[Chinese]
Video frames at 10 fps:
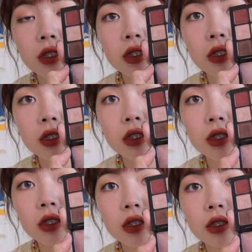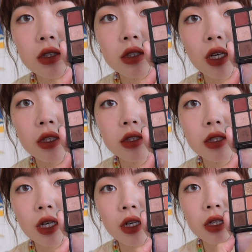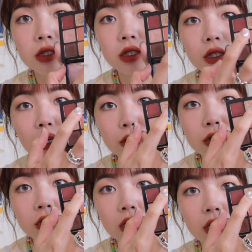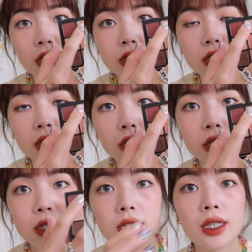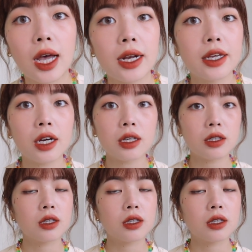一、二、三这三个颜色，然后这个颜色打亮。